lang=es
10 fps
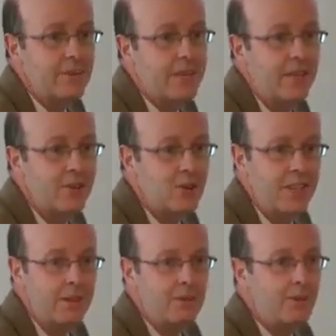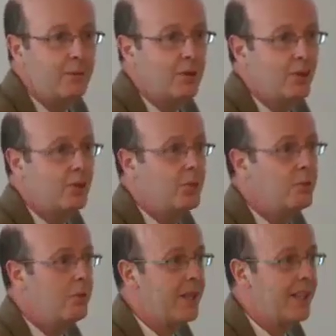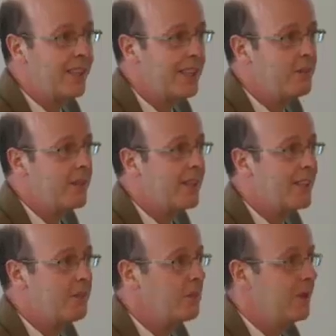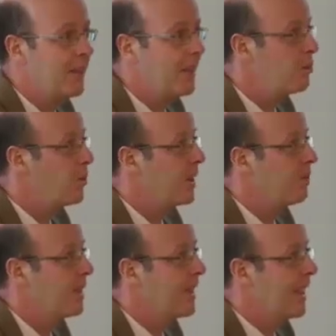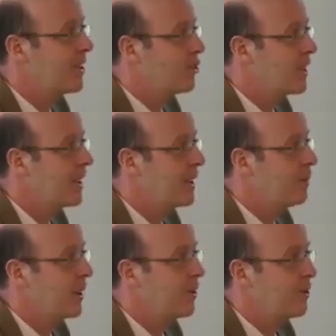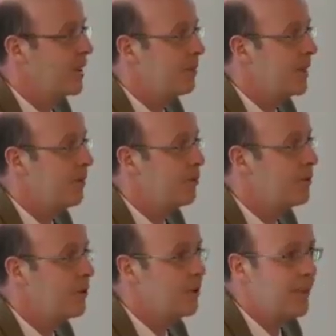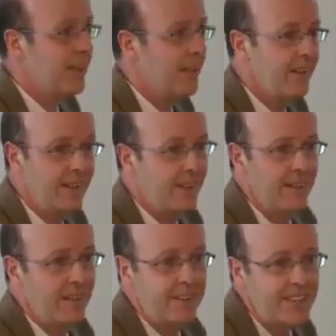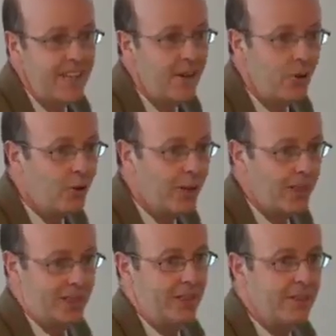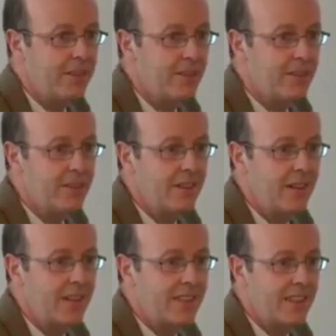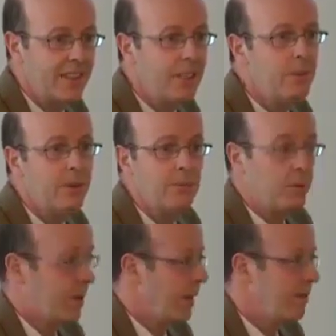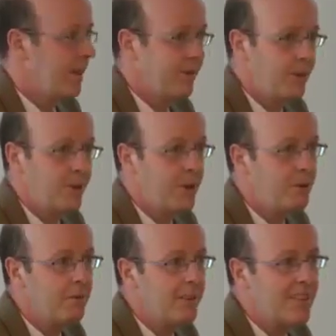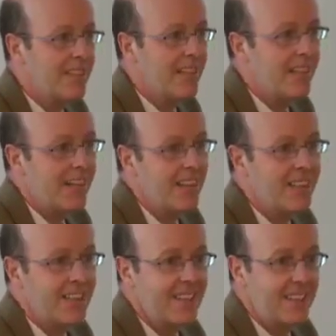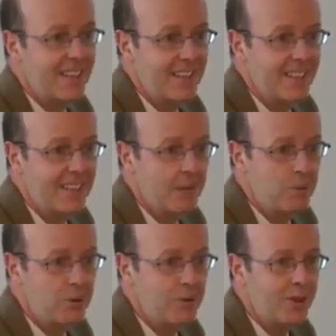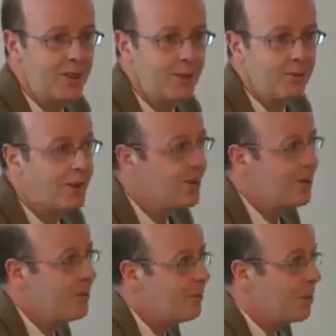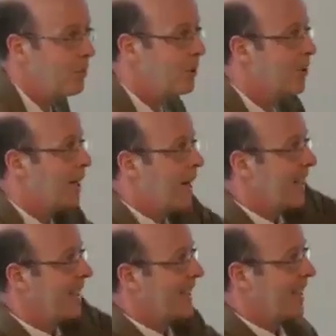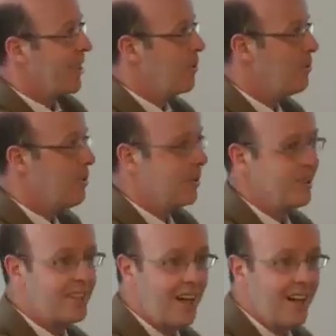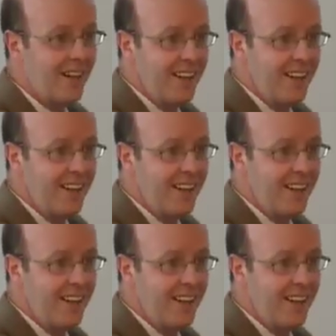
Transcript: O sea, no sé, vosotros publicaréis y mandéis a publicar. Muchas veces las cosas se aceptan o no se aceptan en función de que ya no es porque atractivo, porque aparece una nueva. Esa es la realidad de, del mundo científico, por lo menos la realidad que yo vivo. O sea.